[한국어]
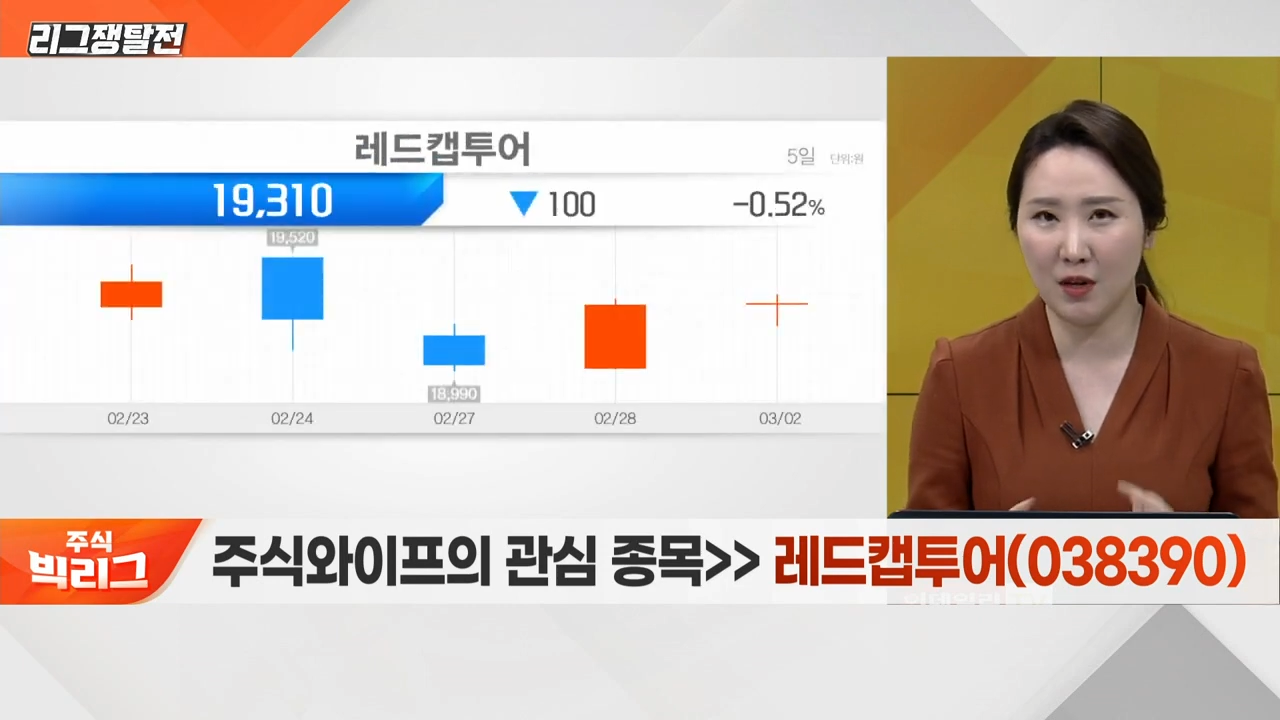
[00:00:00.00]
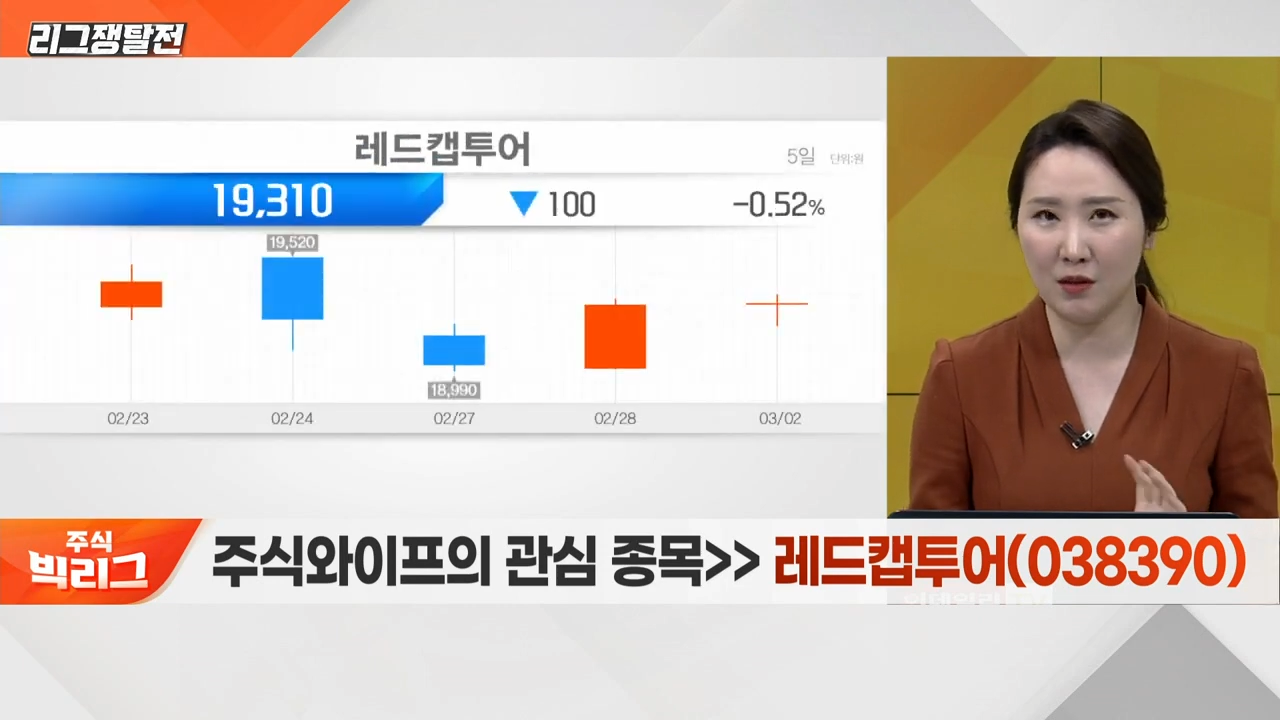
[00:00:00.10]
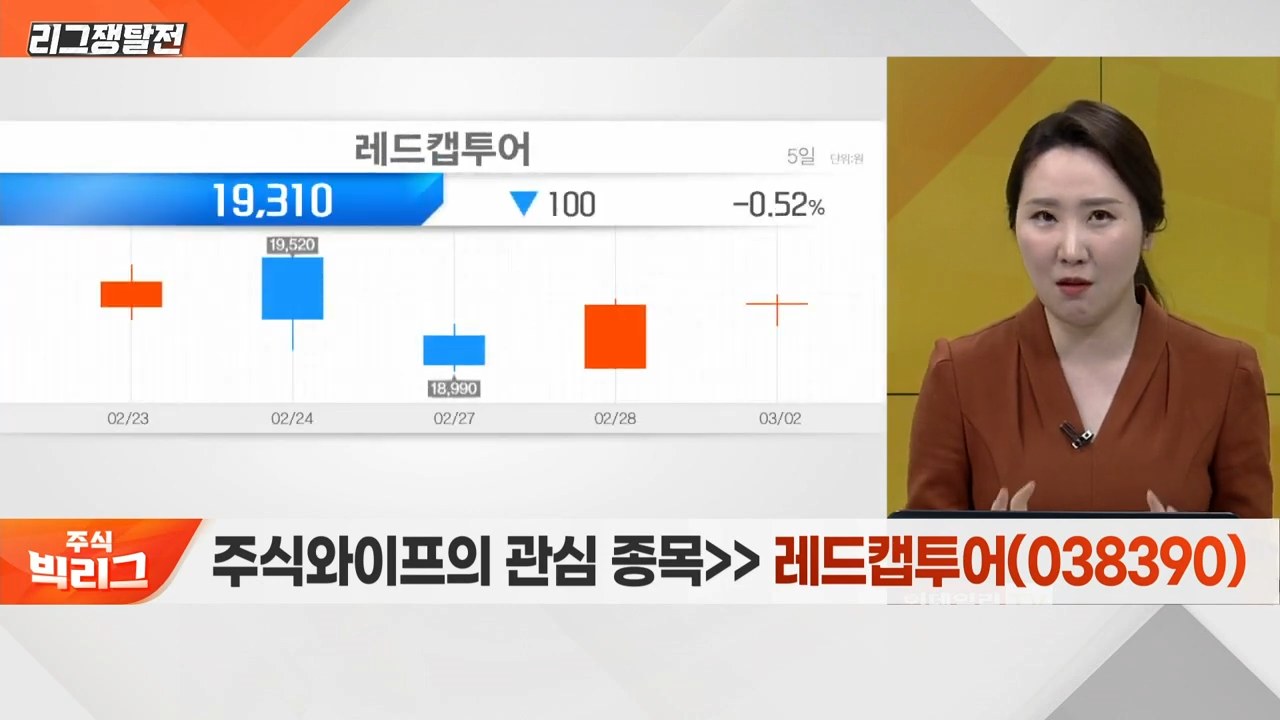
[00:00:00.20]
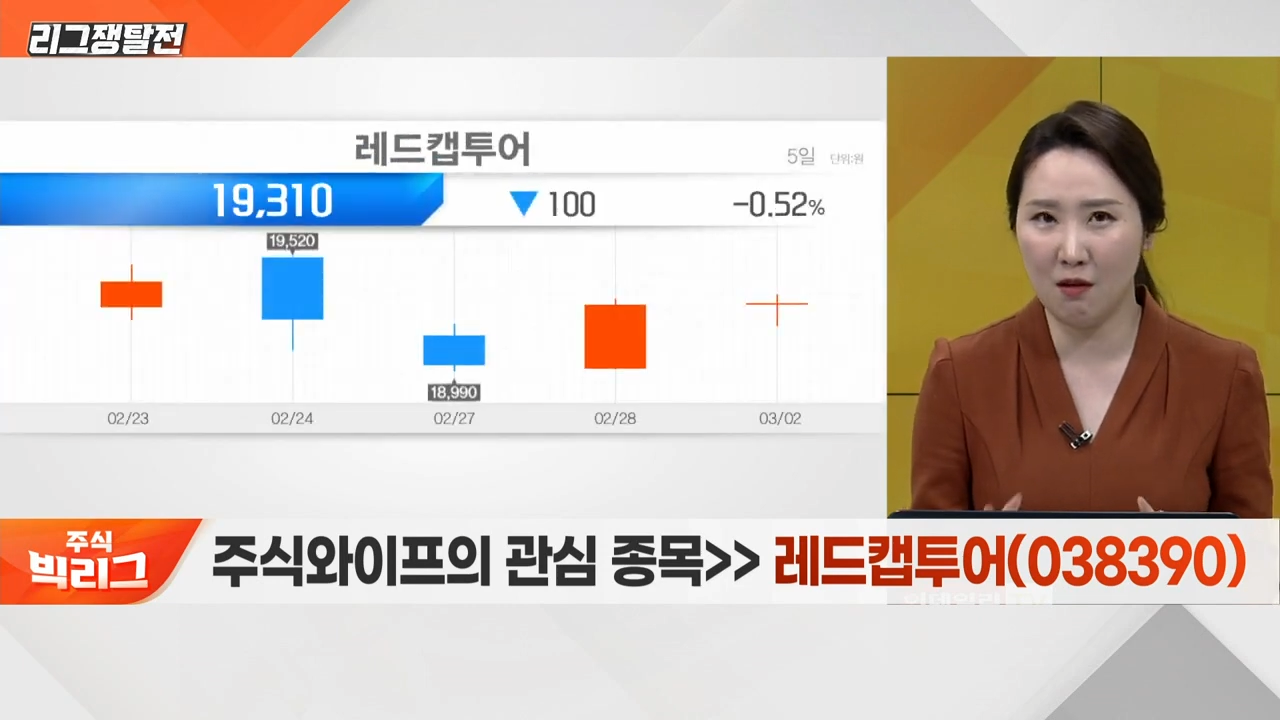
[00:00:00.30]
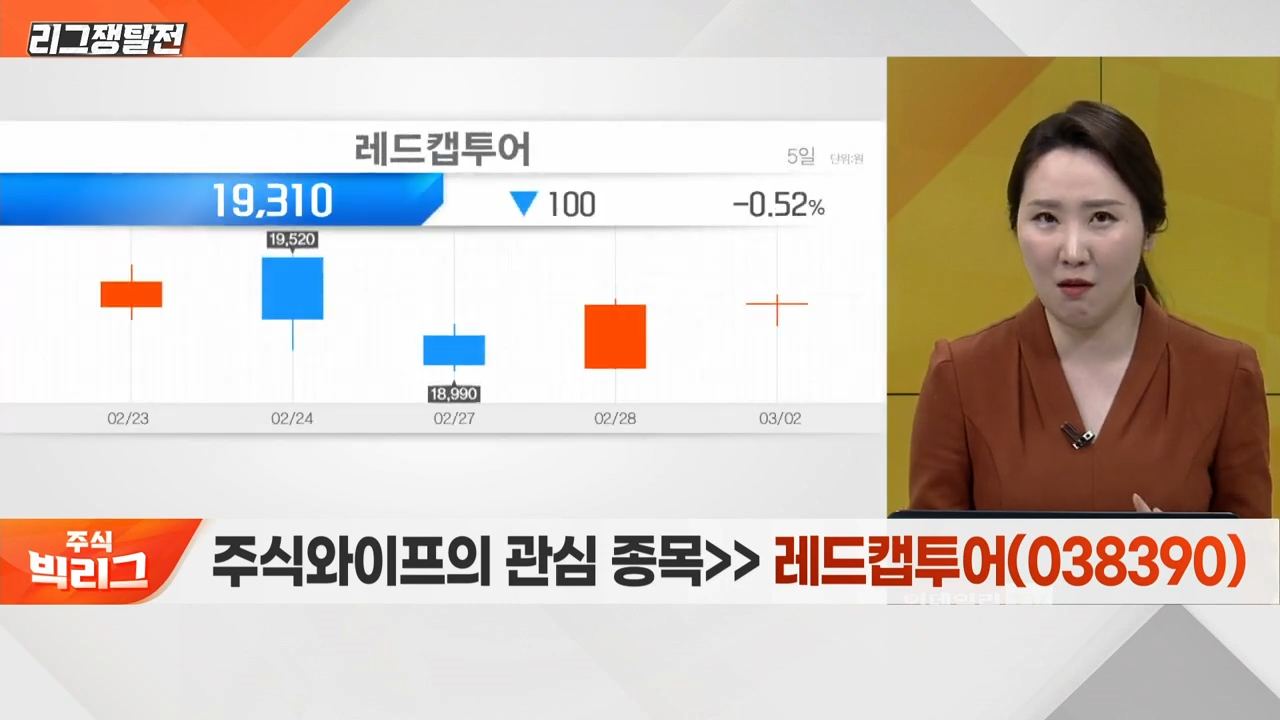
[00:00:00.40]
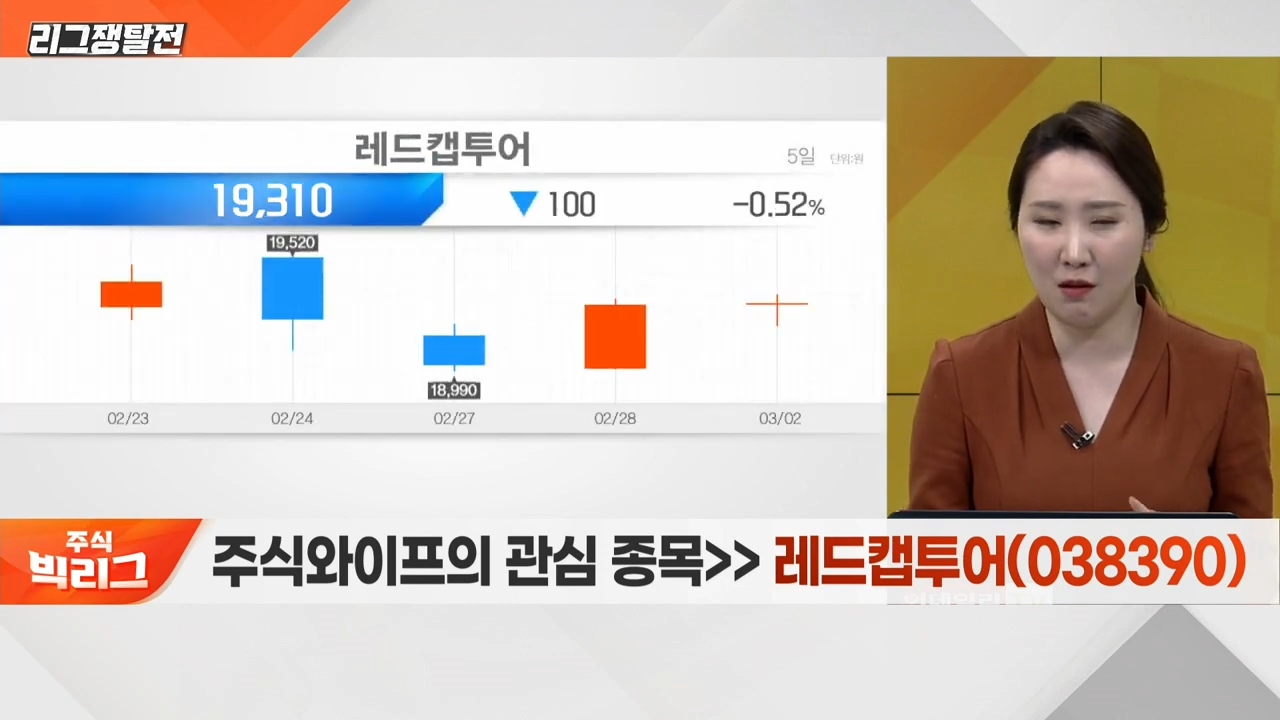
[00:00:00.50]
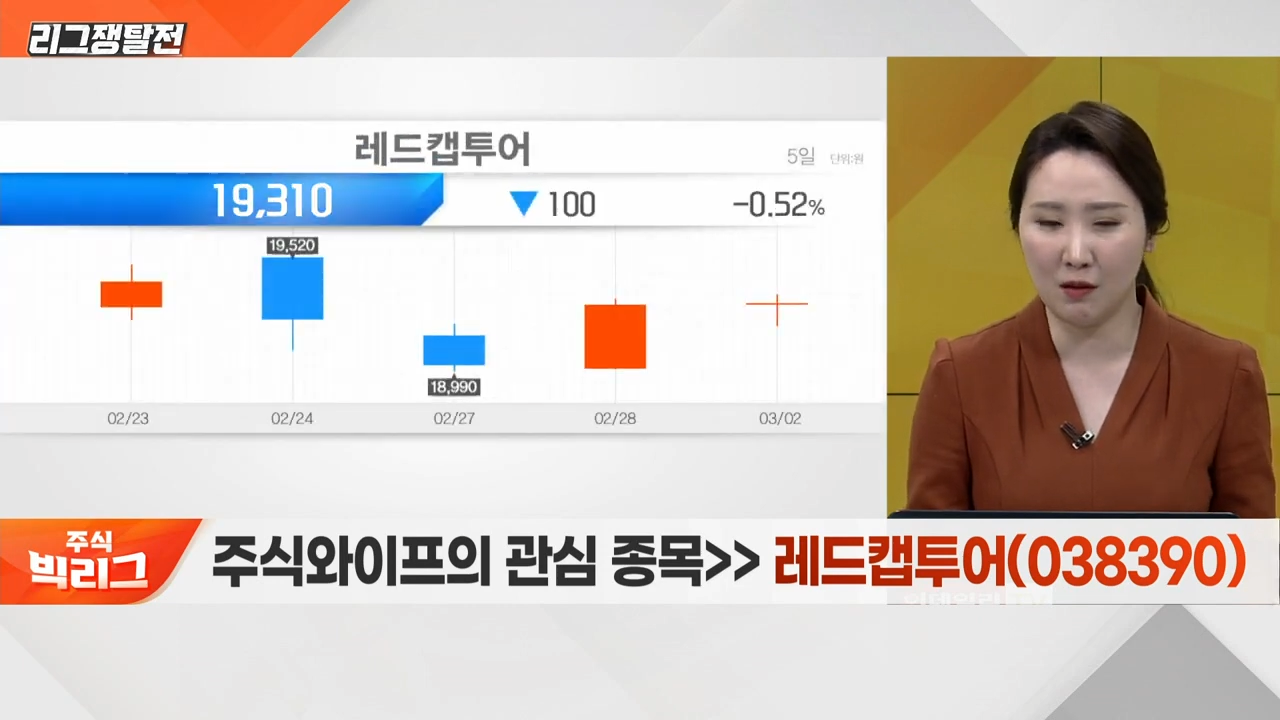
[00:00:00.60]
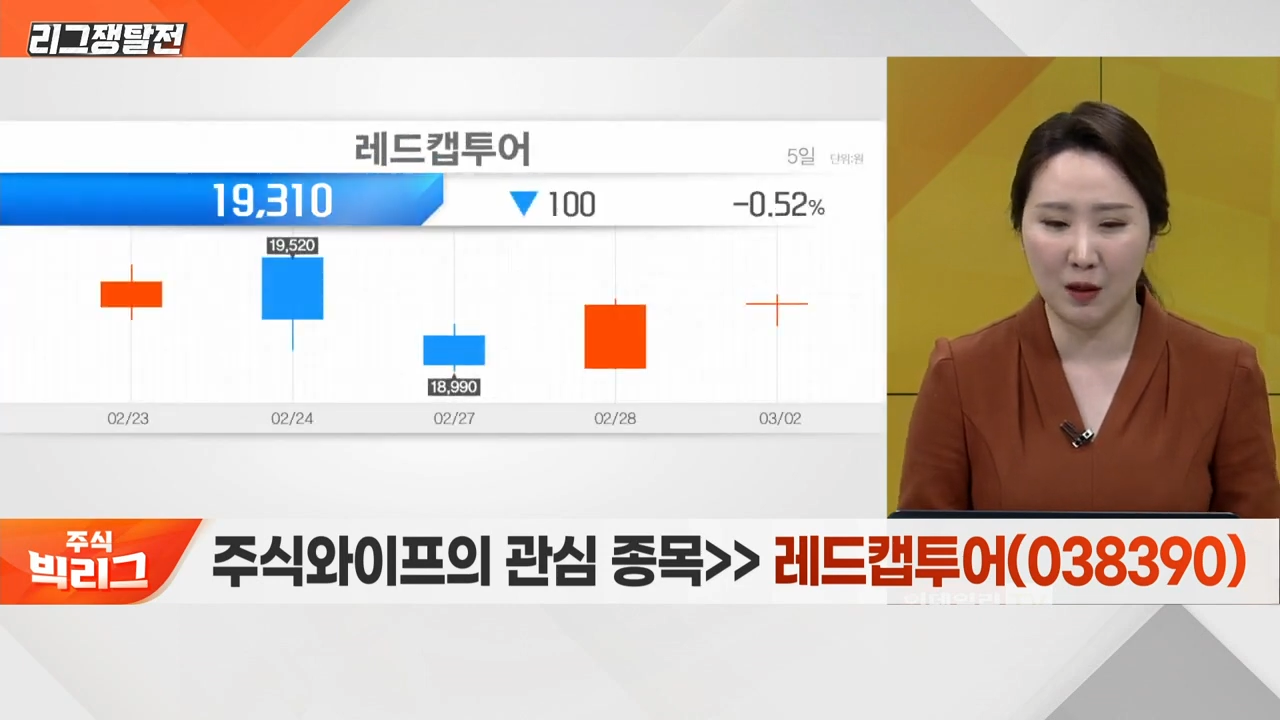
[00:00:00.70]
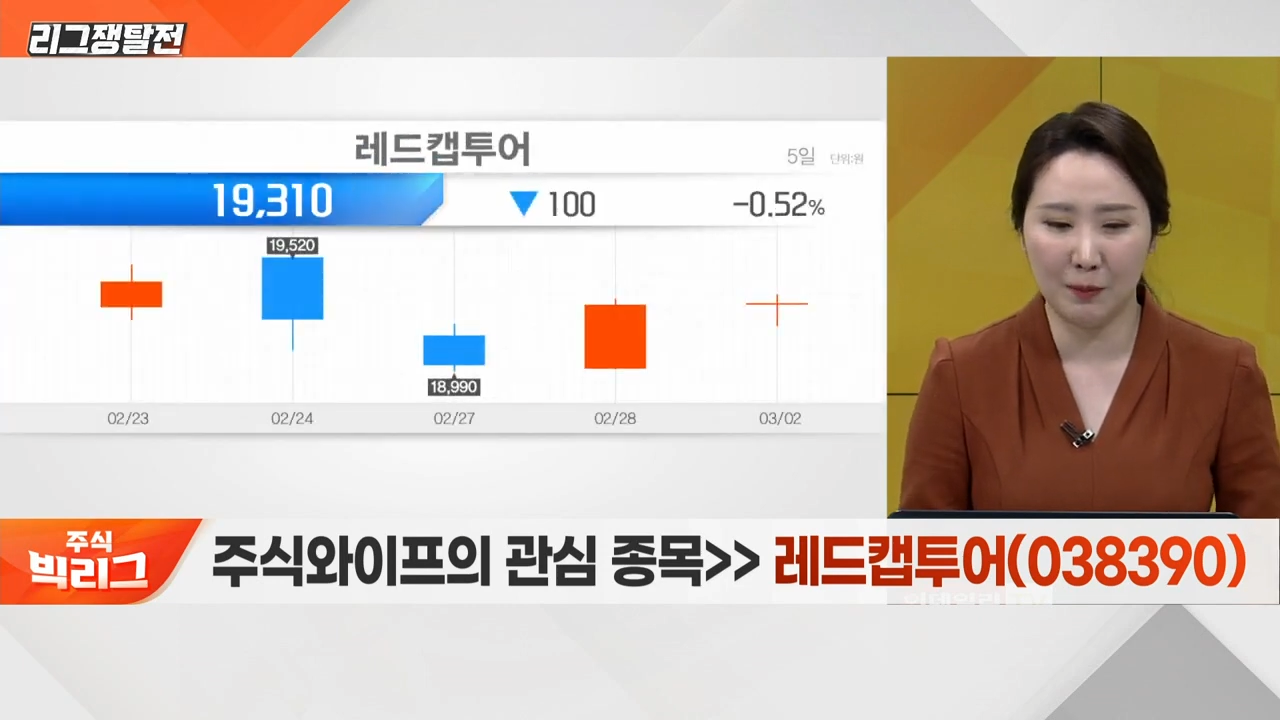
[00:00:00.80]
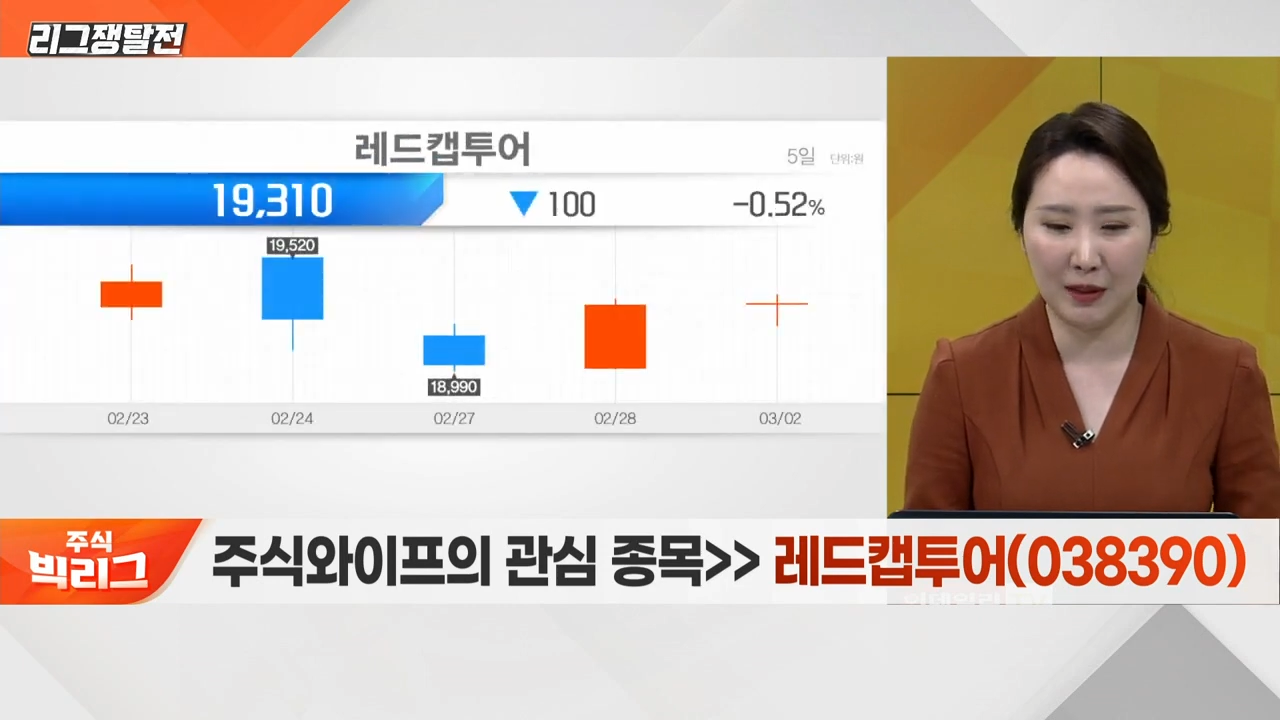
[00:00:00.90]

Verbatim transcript: 해서